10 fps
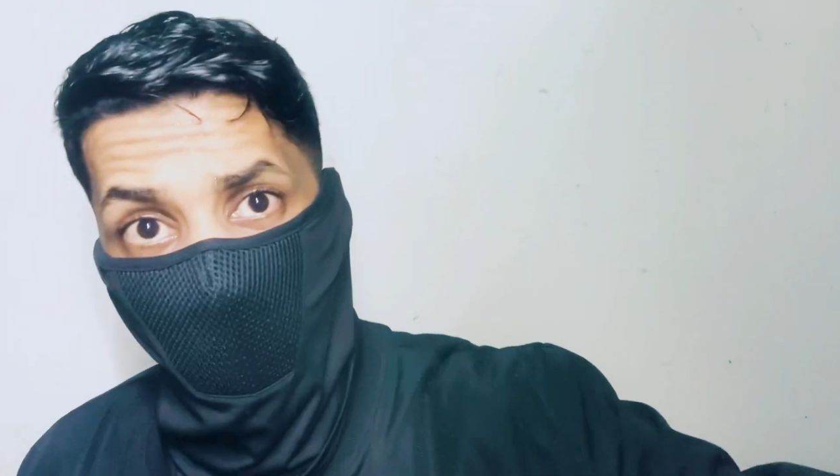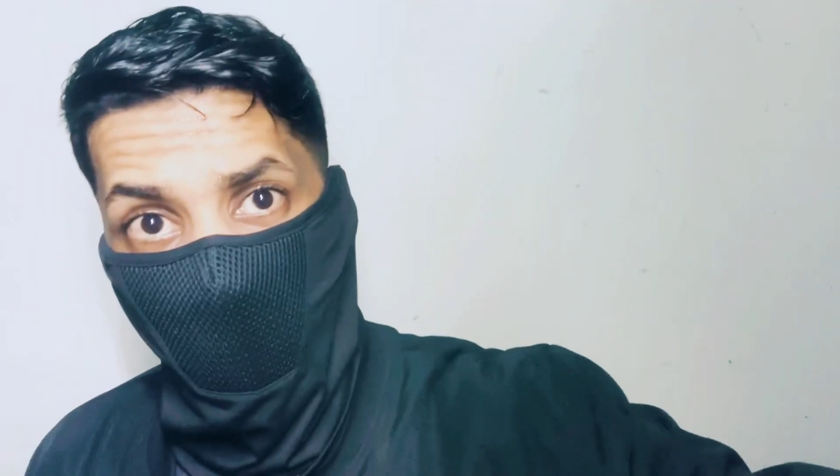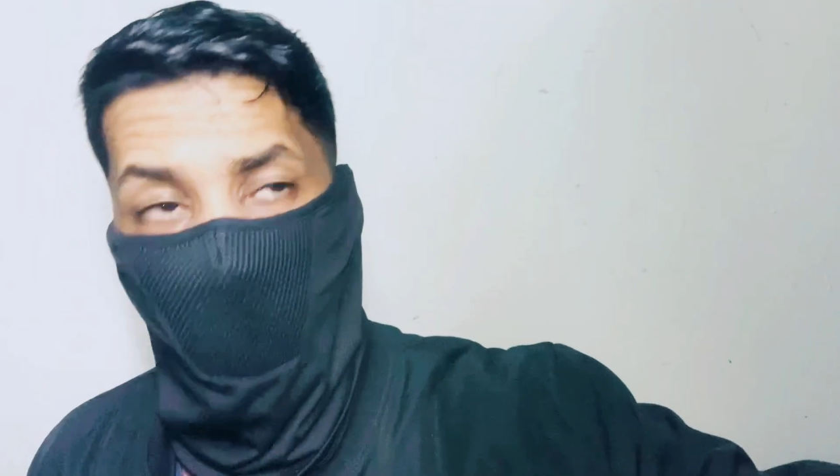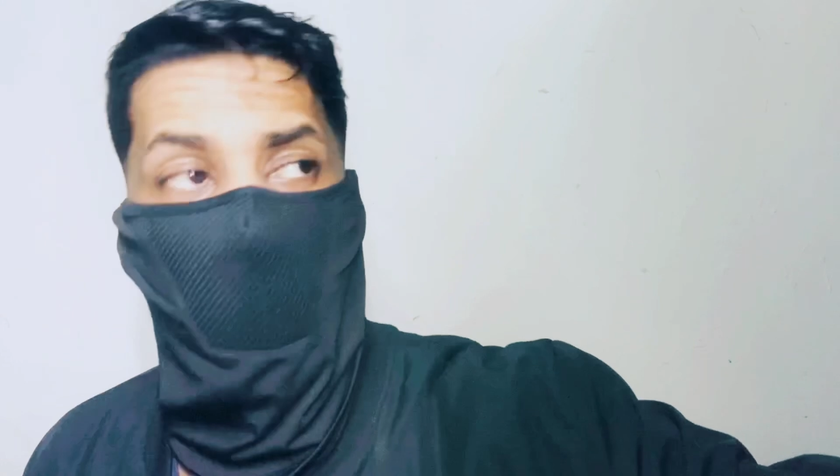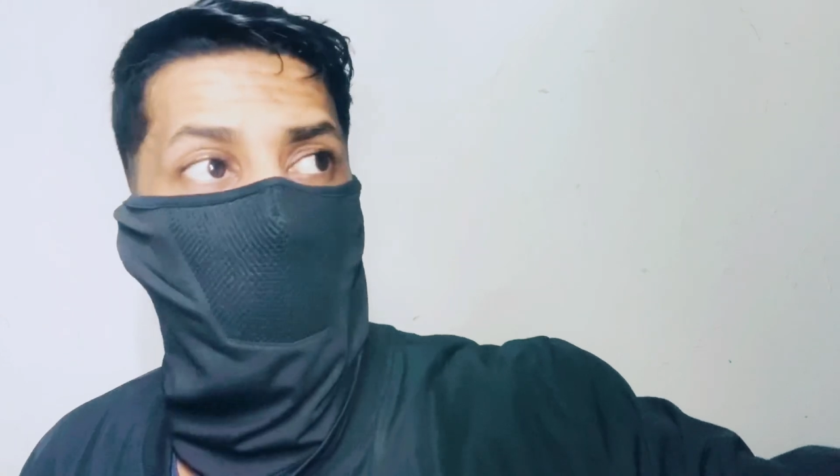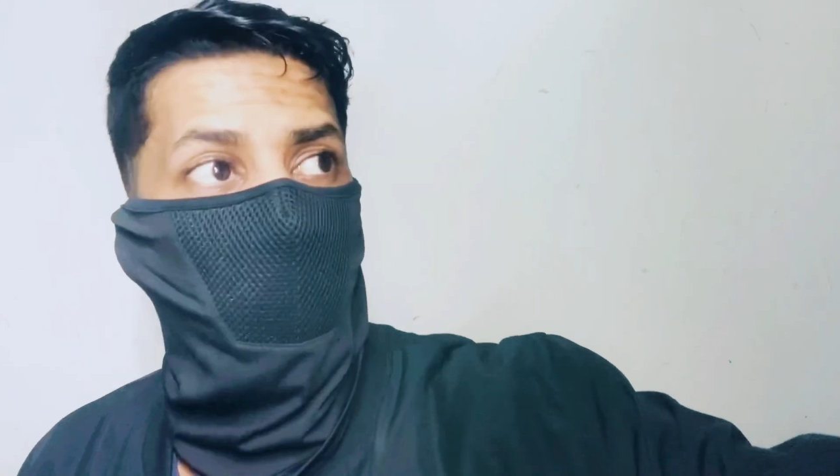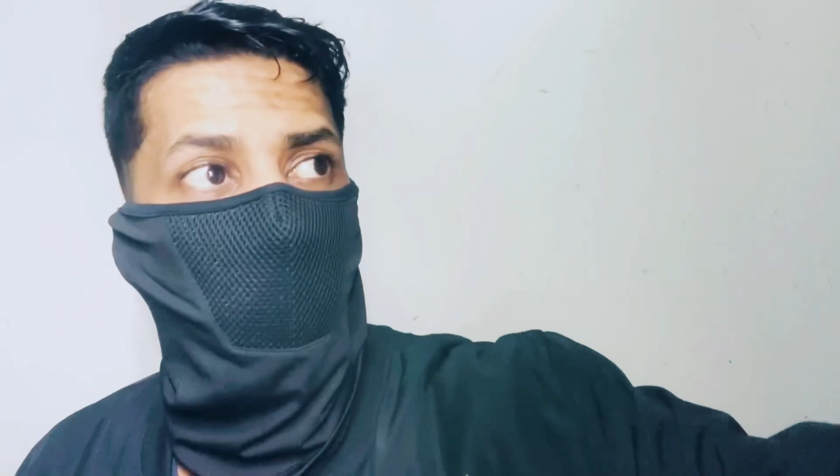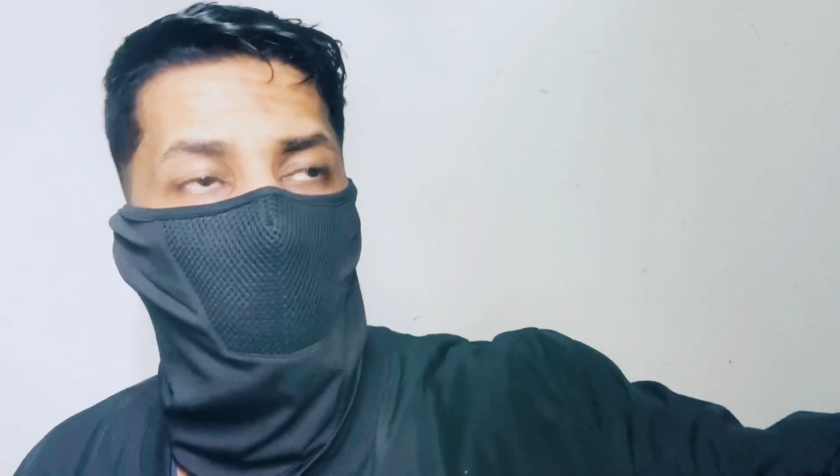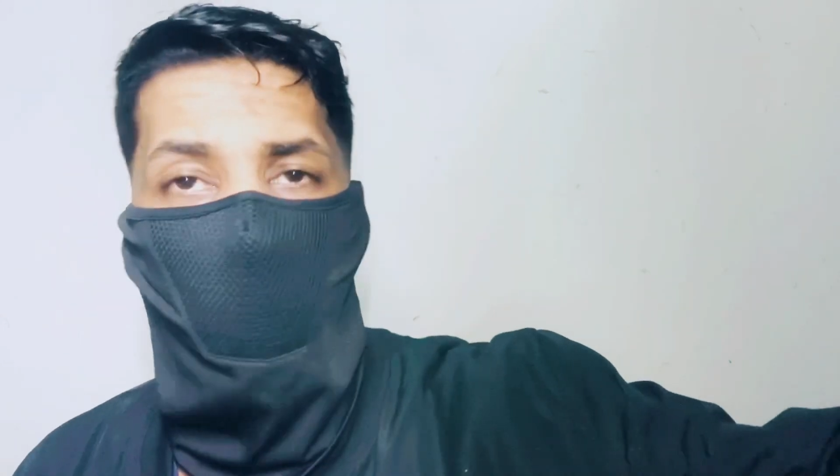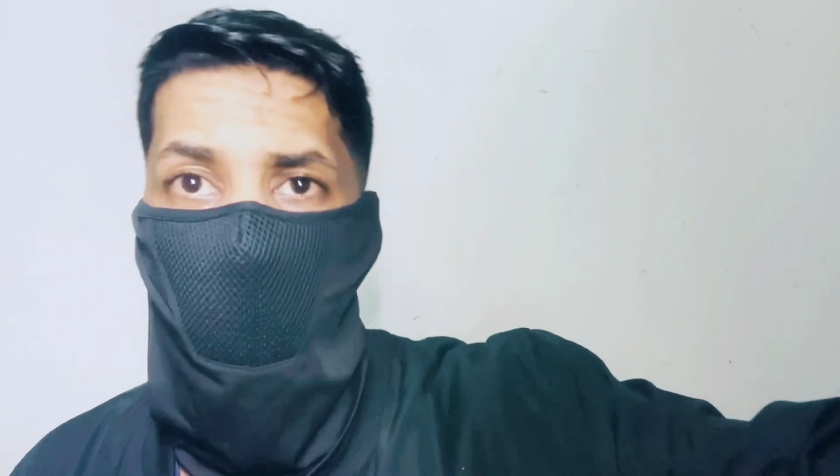
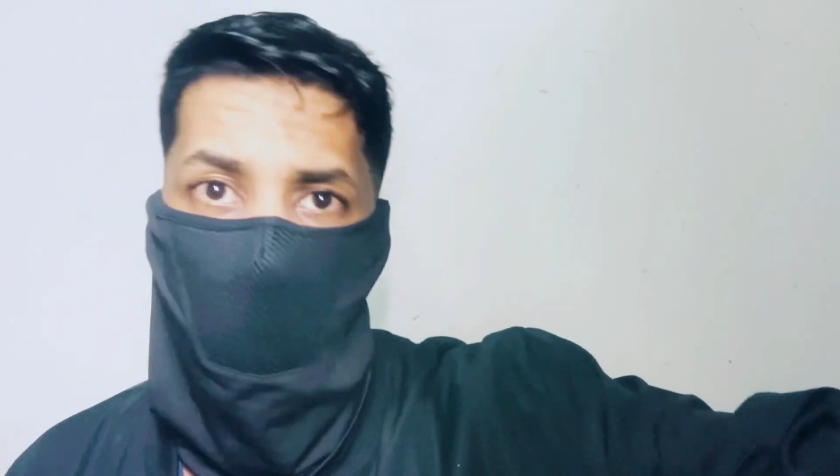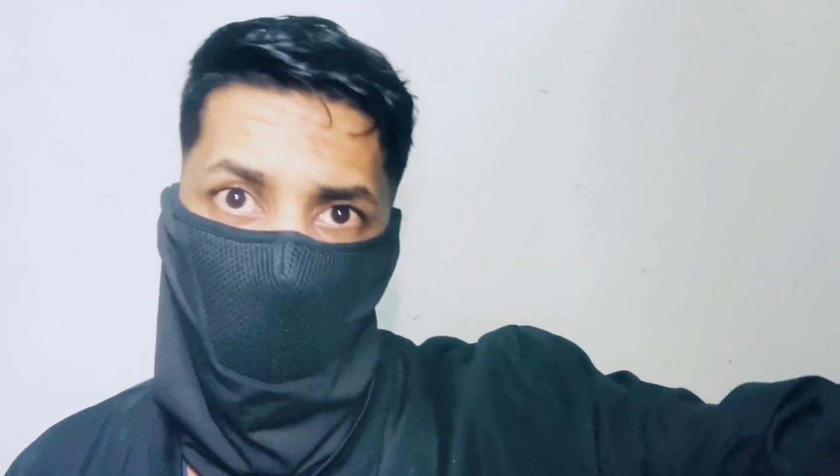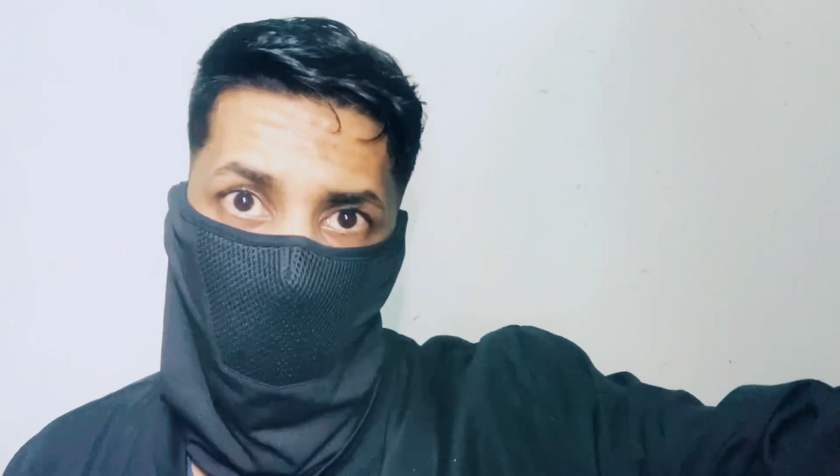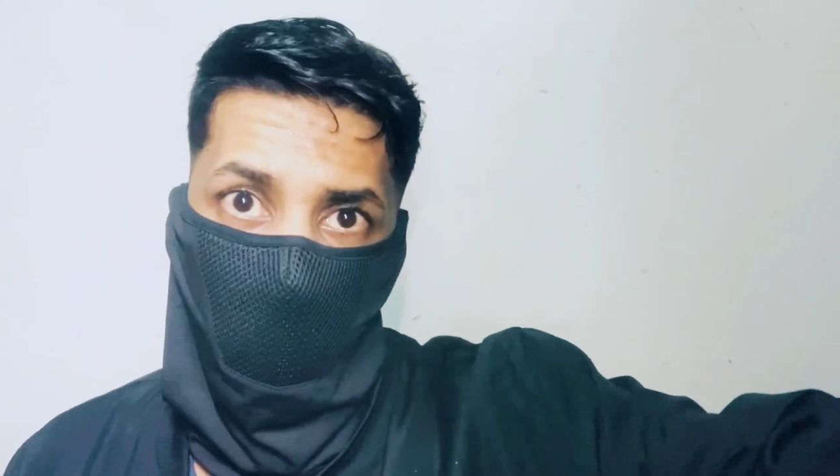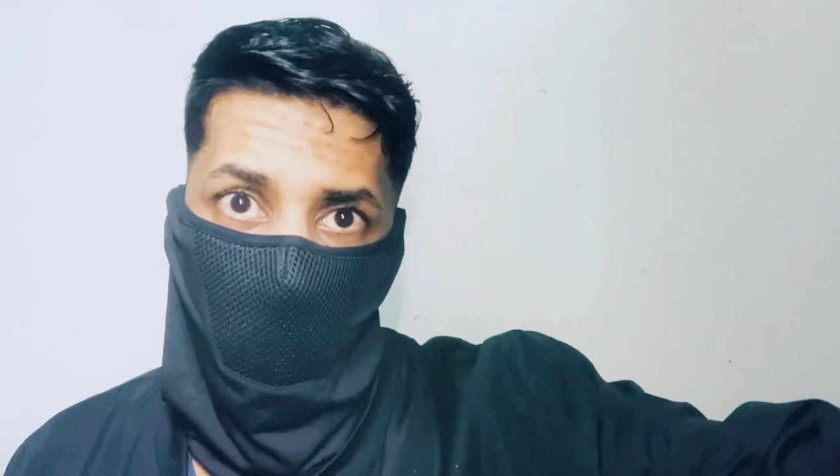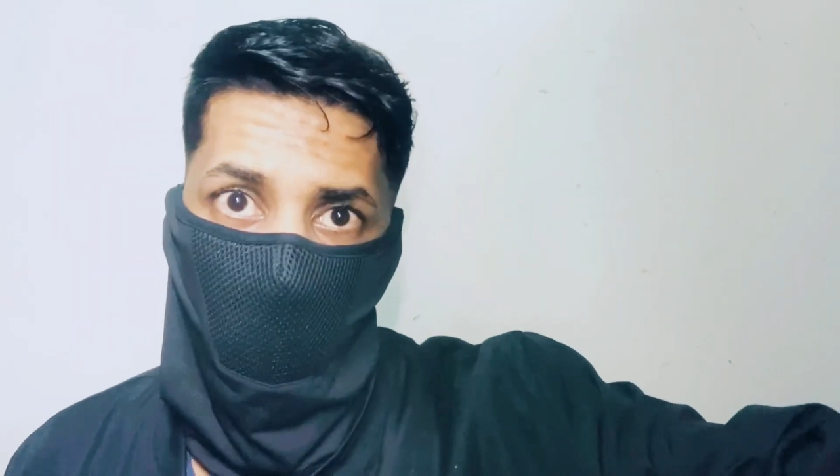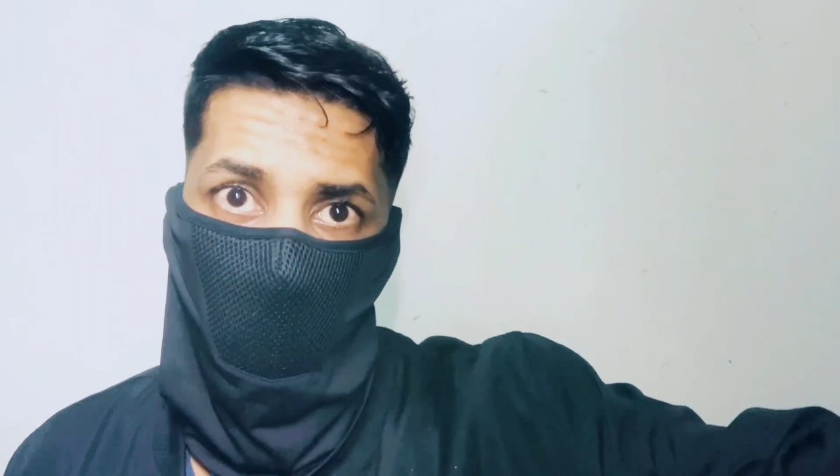ساعه ولا مخيطرات